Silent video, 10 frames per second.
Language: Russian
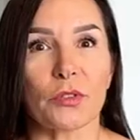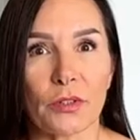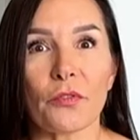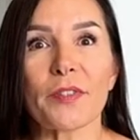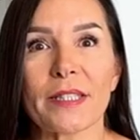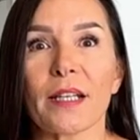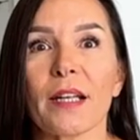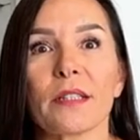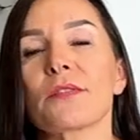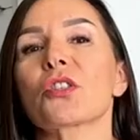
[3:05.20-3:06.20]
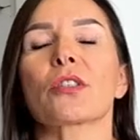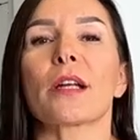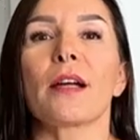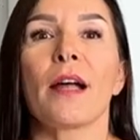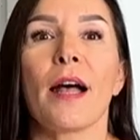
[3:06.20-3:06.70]
этого висцерального
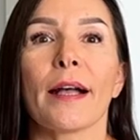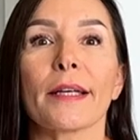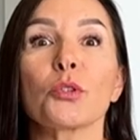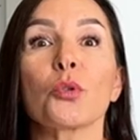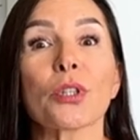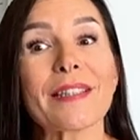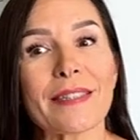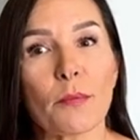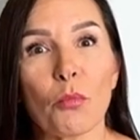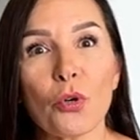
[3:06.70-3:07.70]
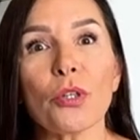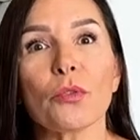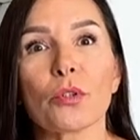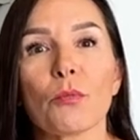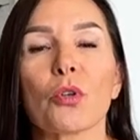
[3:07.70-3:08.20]
жира, который зимой
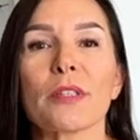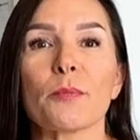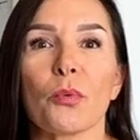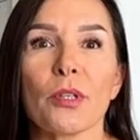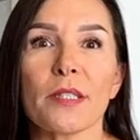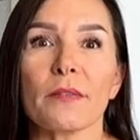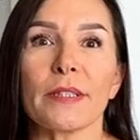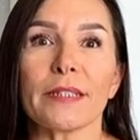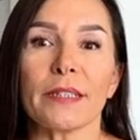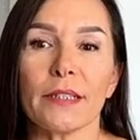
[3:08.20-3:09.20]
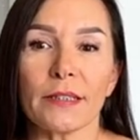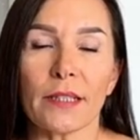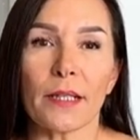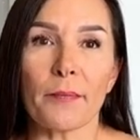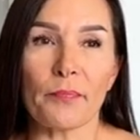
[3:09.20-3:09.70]
он мог использовать, и
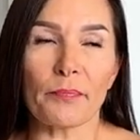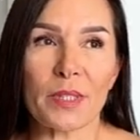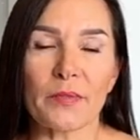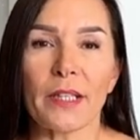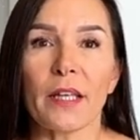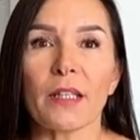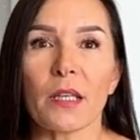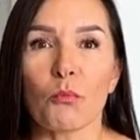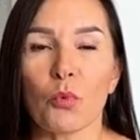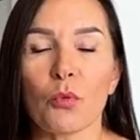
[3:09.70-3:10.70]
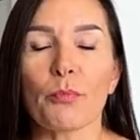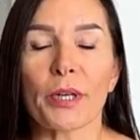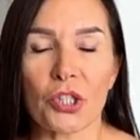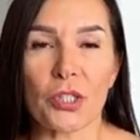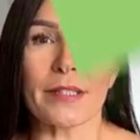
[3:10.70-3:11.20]
это позволяло ему
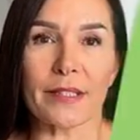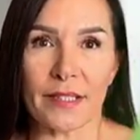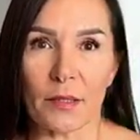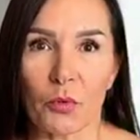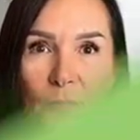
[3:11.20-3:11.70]
прожить зиму.